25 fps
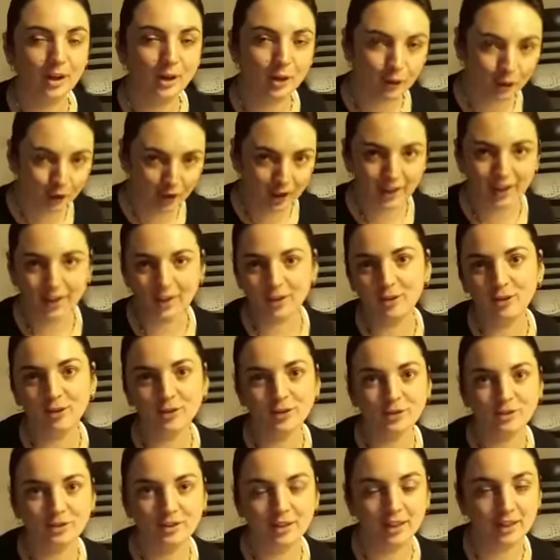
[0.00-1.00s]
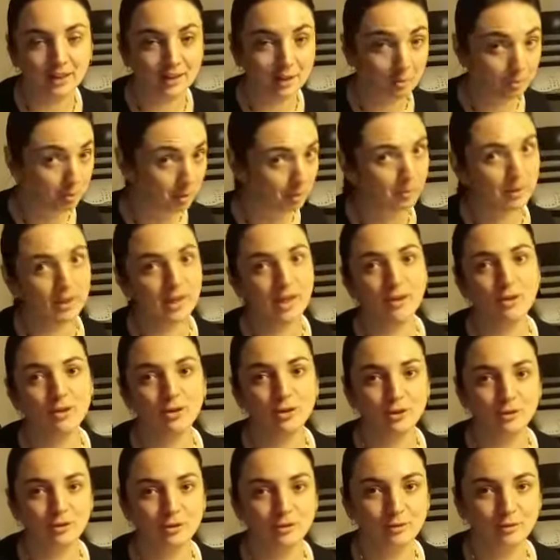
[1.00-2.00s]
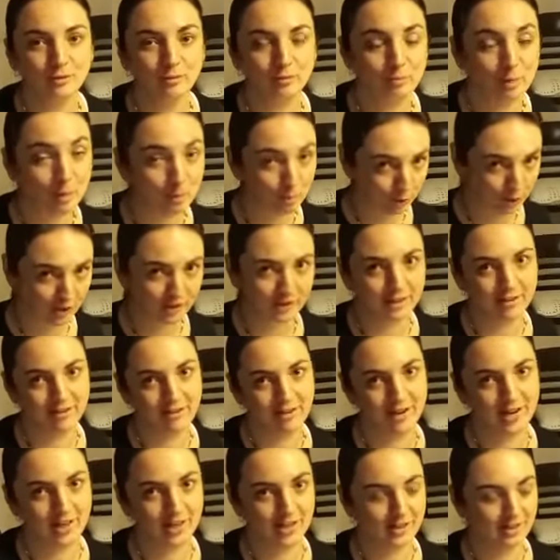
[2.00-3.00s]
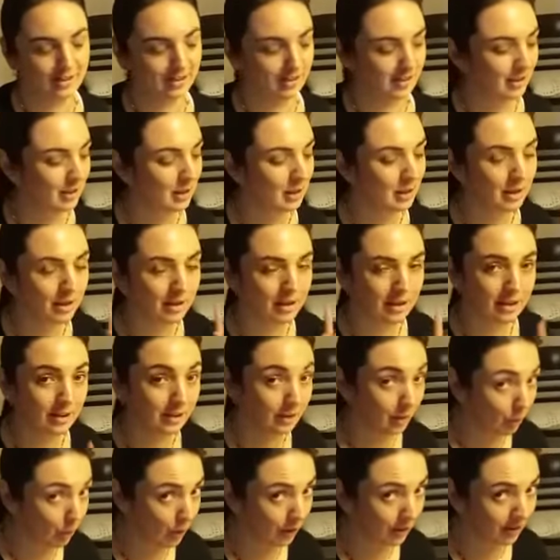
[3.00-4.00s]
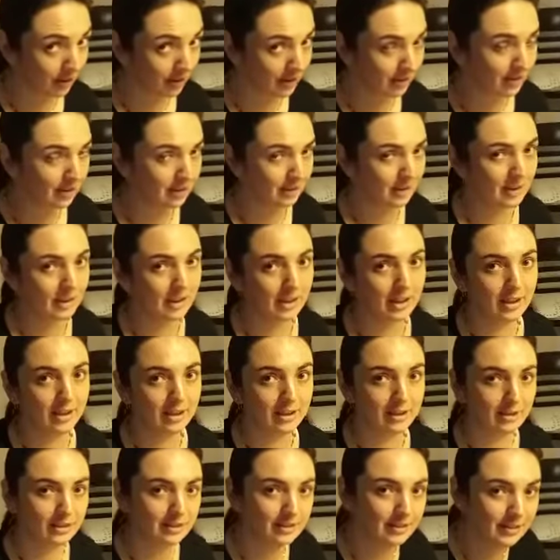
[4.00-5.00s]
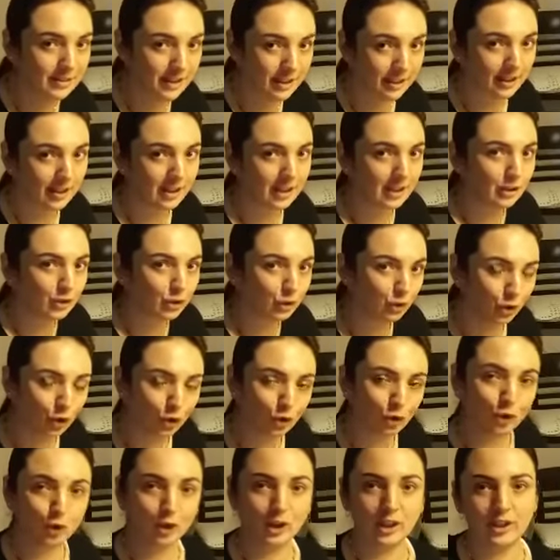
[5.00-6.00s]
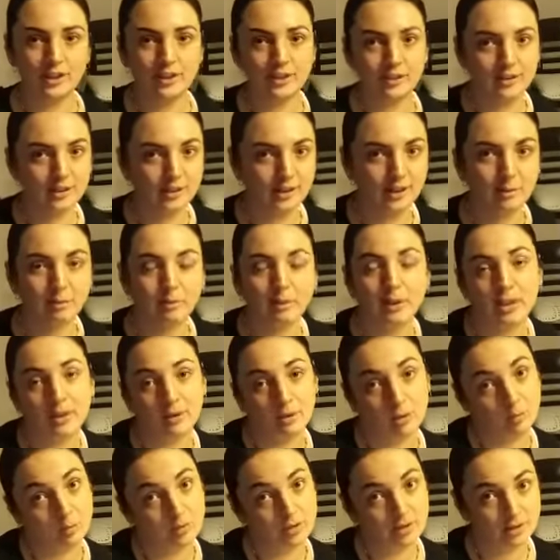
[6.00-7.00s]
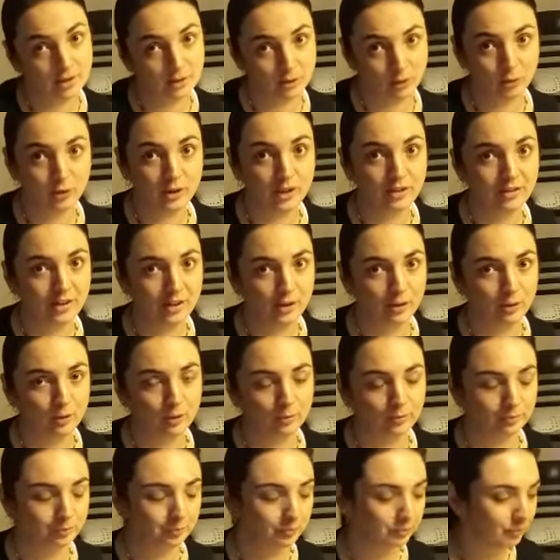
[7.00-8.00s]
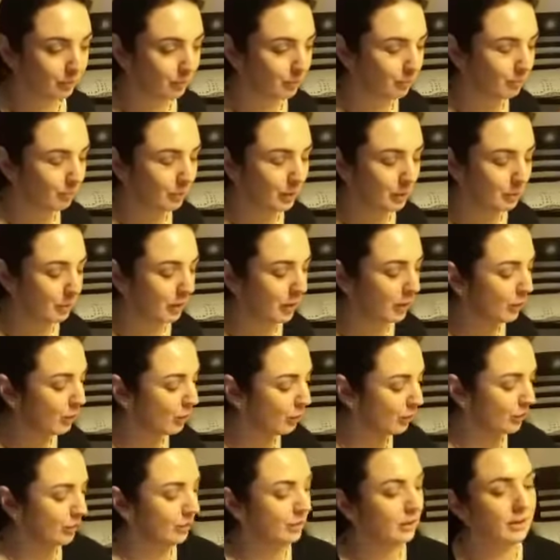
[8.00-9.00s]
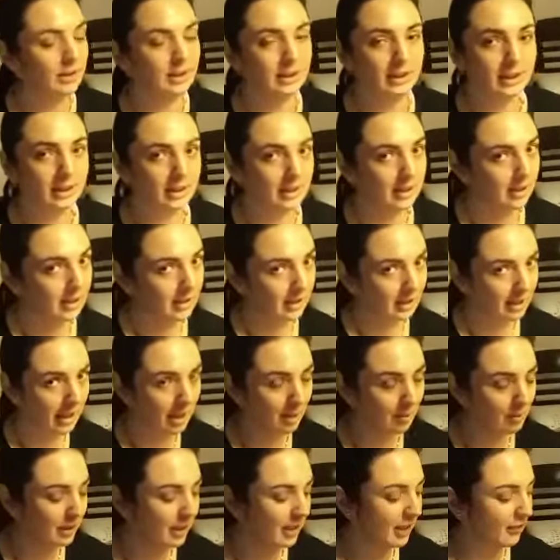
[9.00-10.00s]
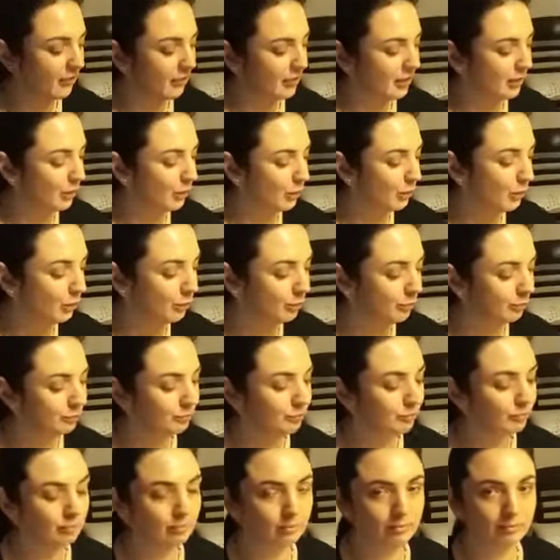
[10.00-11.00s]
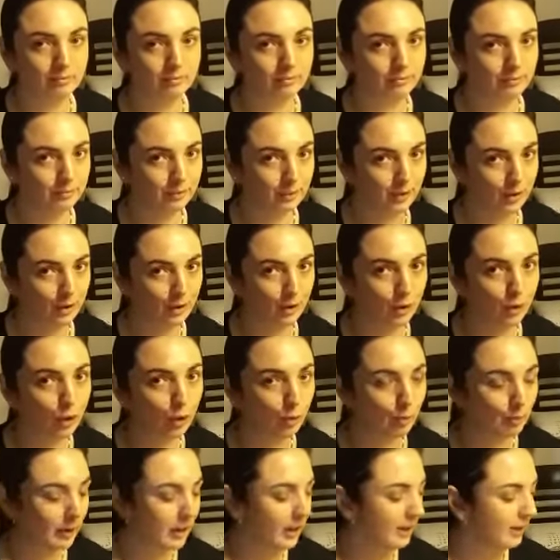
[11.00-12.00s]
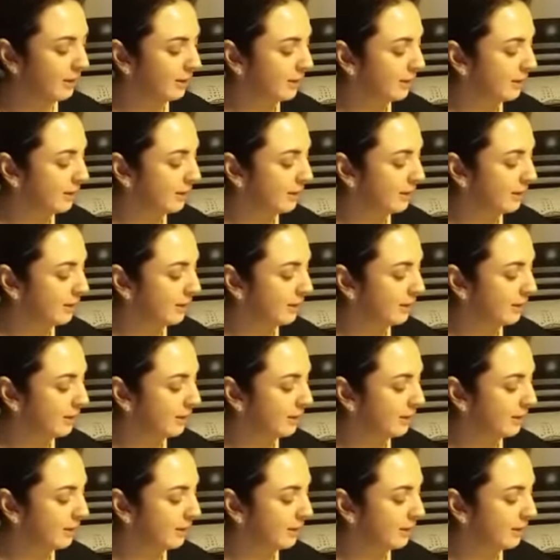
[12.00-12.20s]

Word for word: Hola niños, ¿están preparados? Vamos a trabajar. Recuerden tener cerca todo lo que necesitan para comenzar su trabajo. Primero, lápiz grafito, goma,